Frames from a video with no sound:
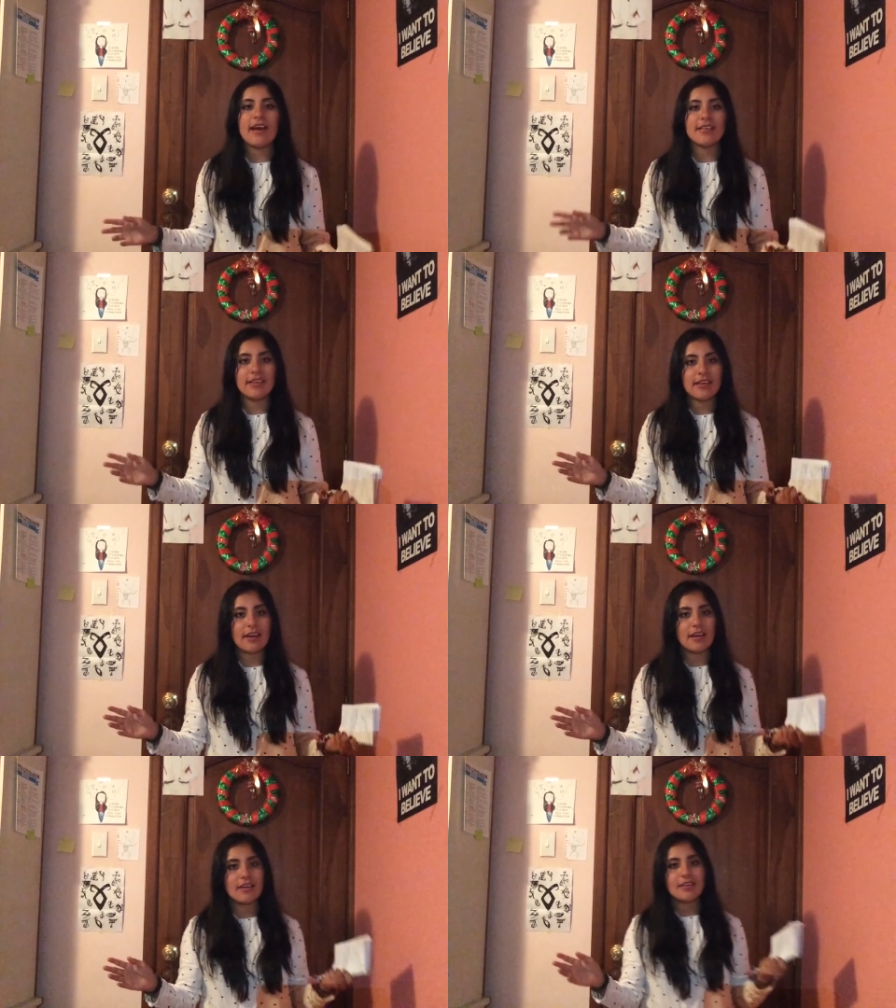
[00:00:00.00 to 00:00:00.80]
Así
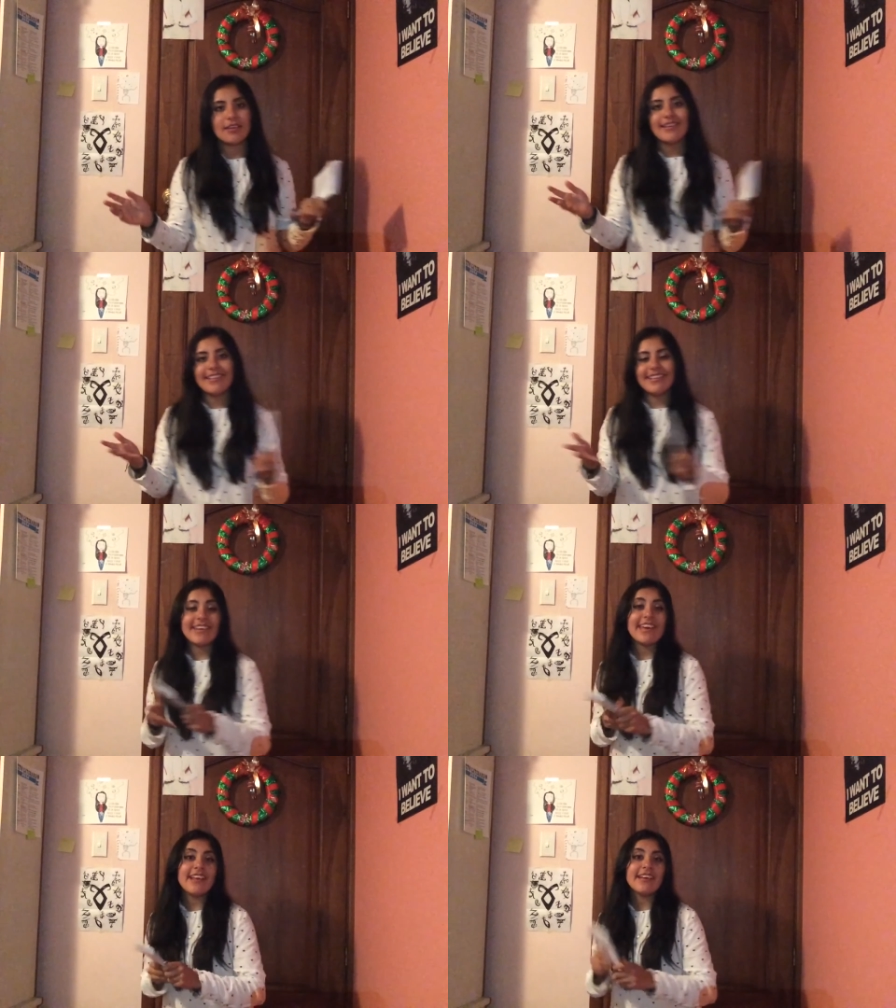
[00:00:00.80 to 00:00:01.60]
que si
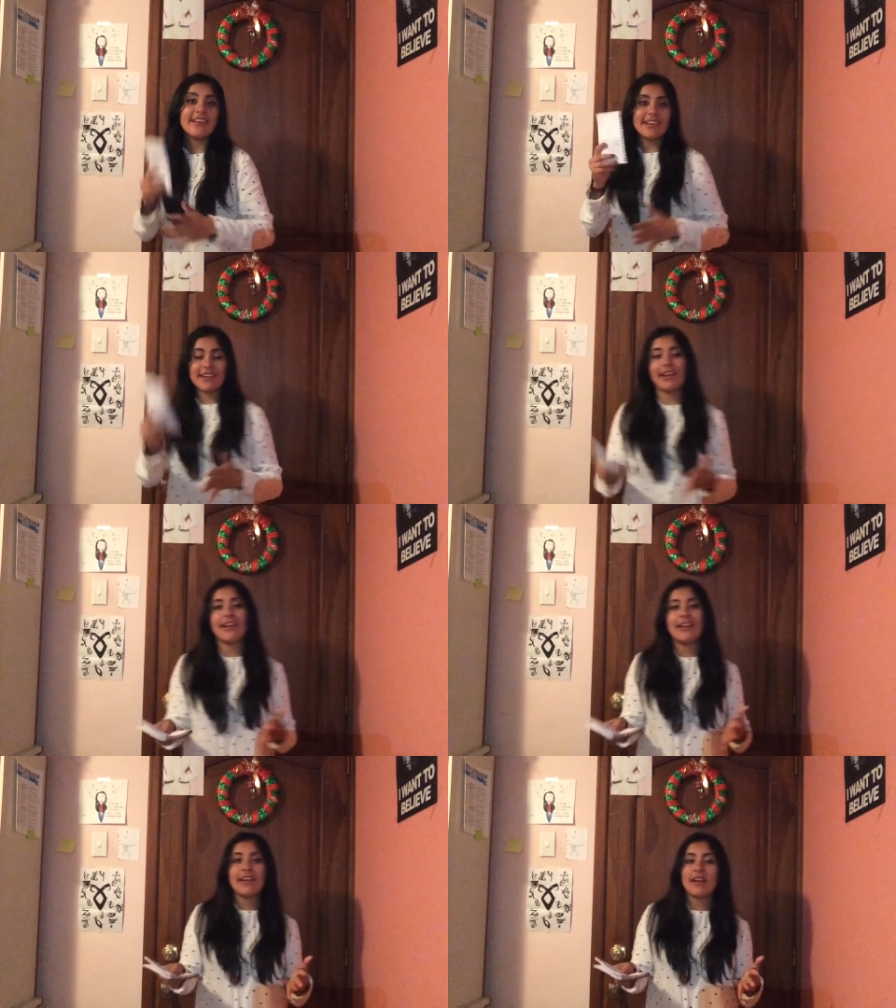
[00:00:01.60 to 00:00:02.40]
quieren
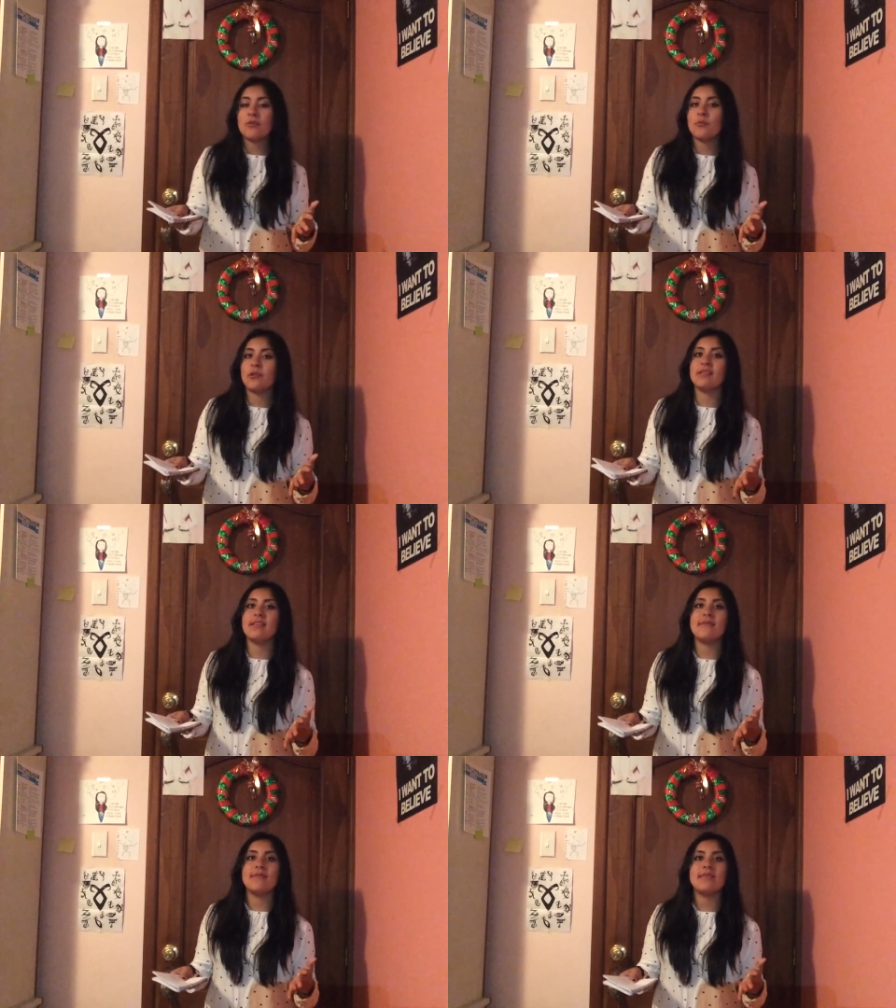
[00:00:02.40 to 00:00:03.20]
regalar algo por esta
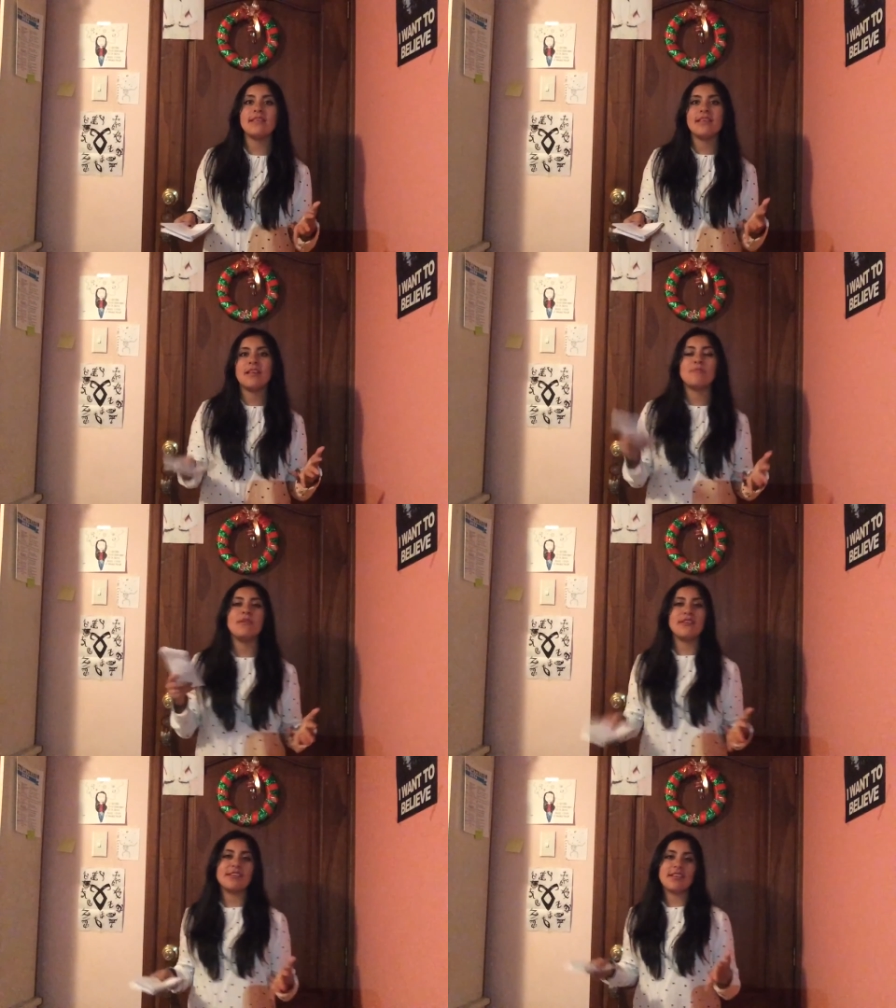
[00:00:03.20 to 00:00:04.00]
Navidad,
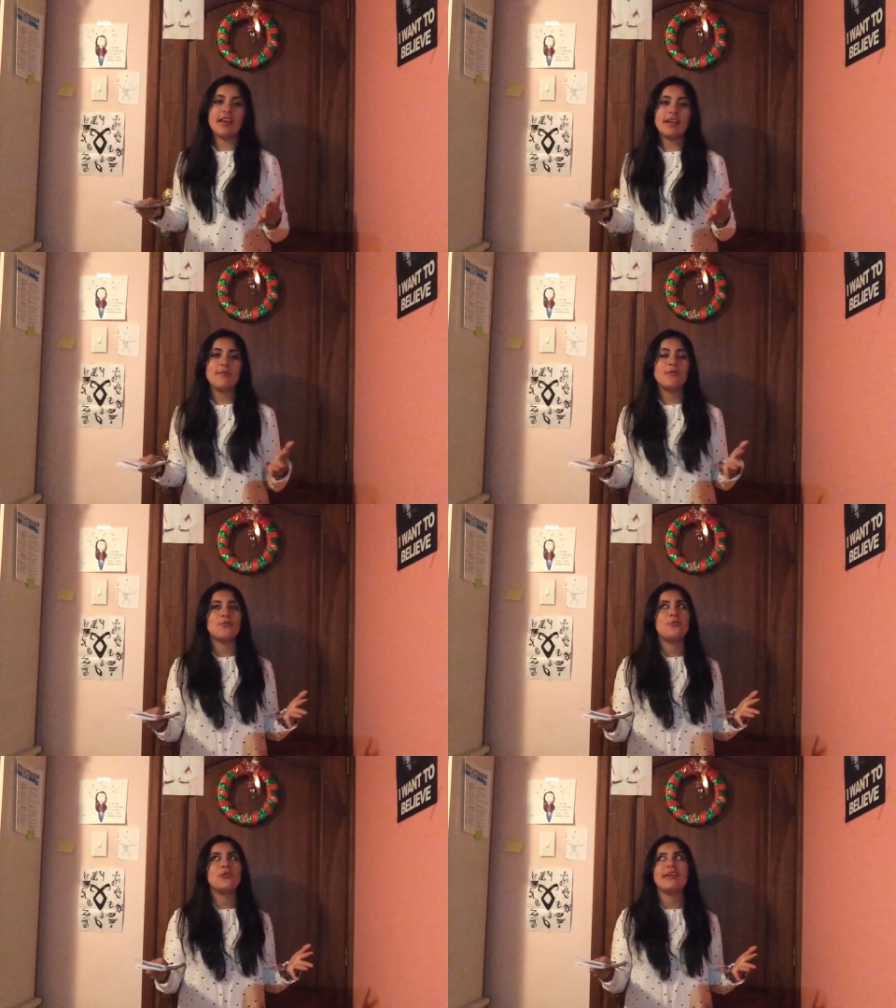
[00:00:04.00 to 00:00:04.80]
espero que sean libros
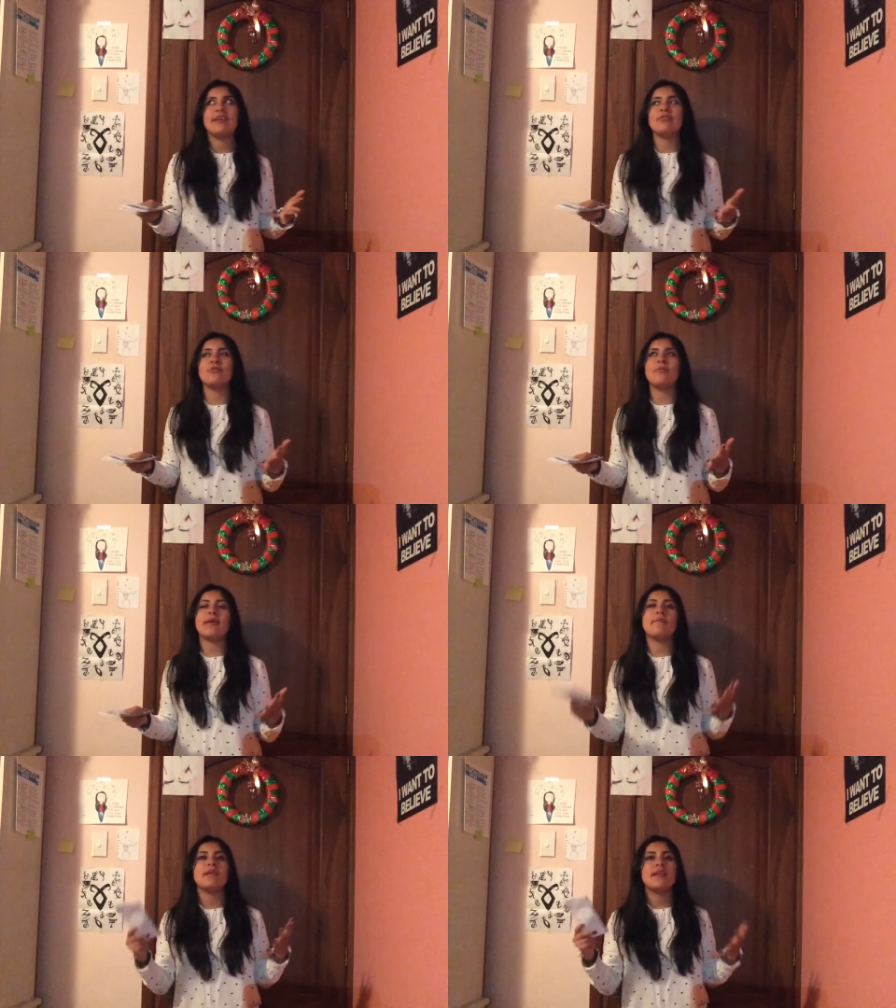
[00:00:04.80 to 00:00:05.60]
porque eso va a
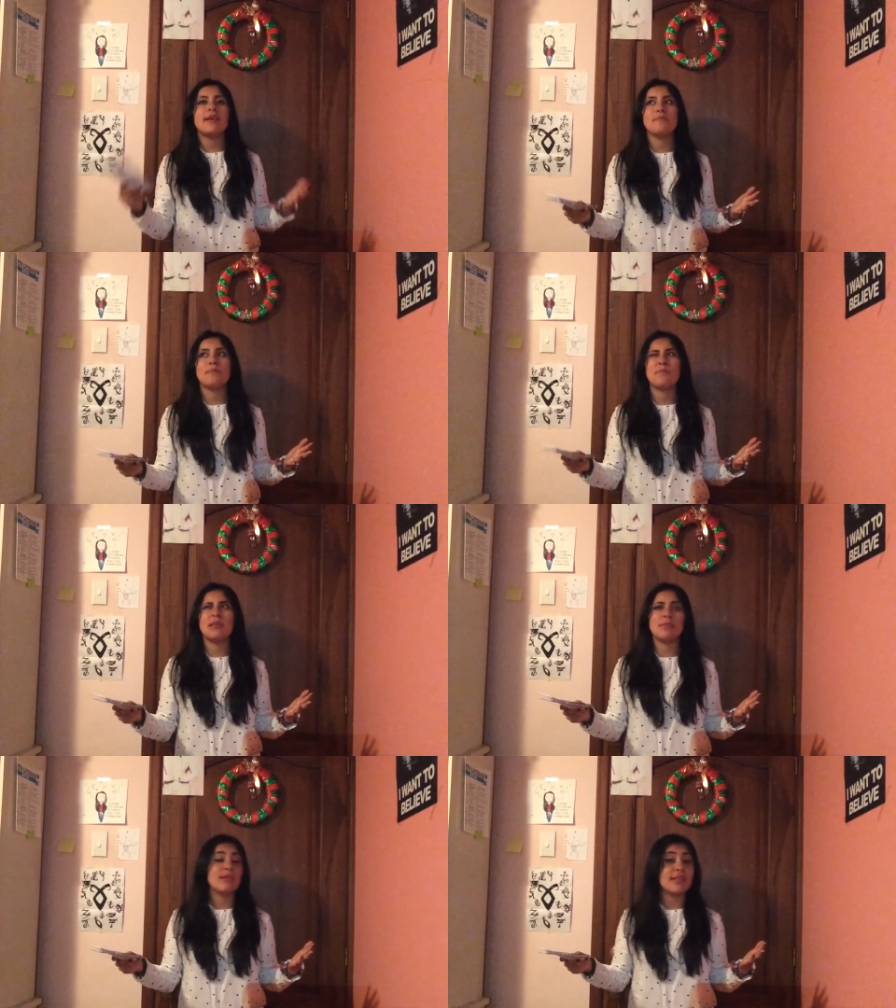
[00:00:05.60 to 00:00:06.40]
cambiar la
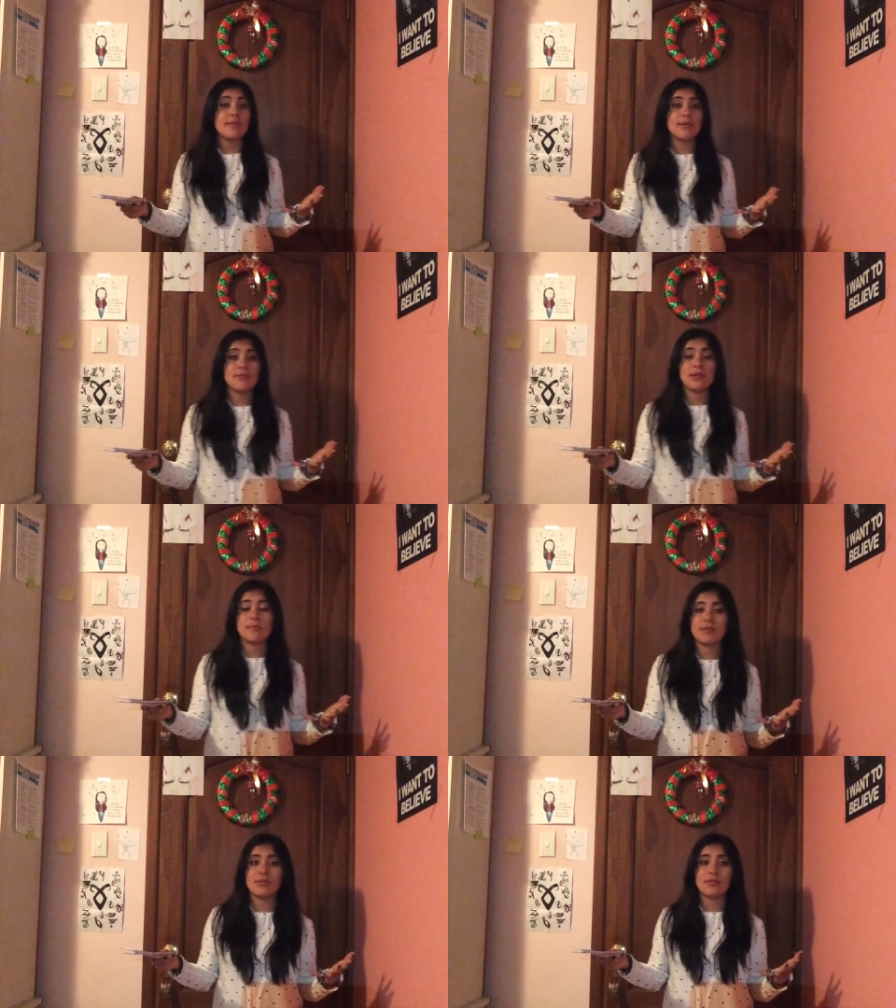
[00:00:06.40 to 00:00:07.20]
perspectiva de una
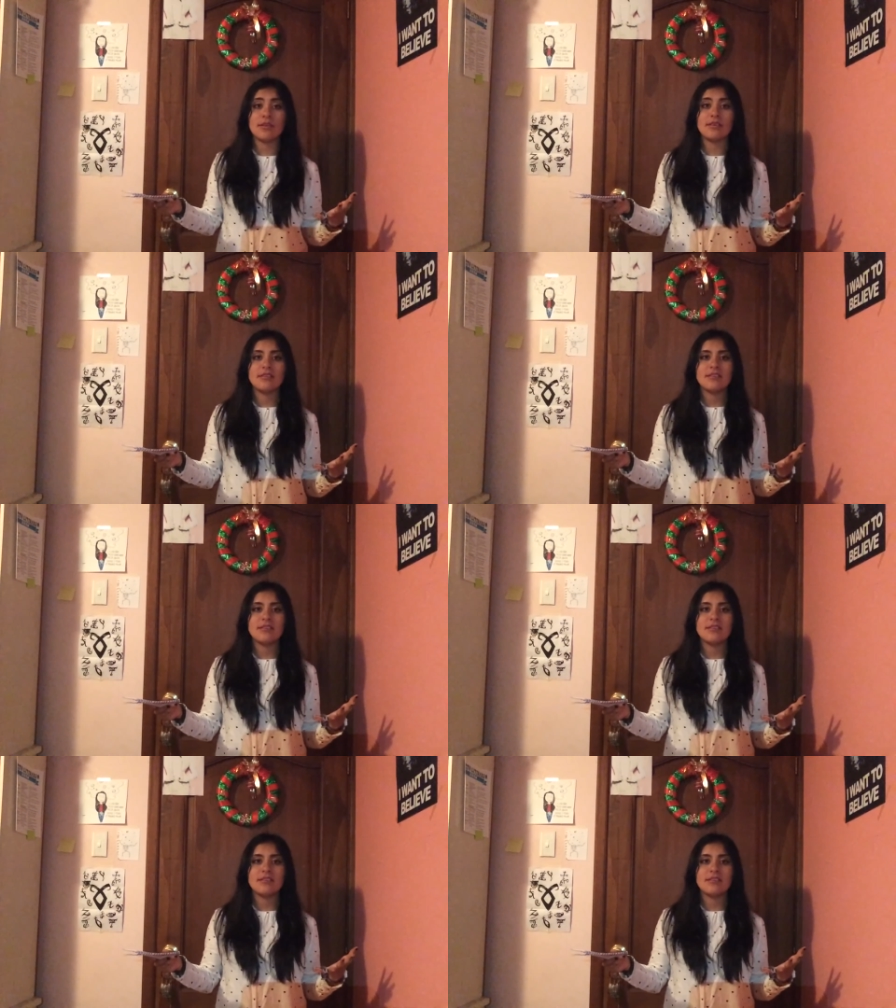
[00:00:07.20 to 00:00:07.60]
persona.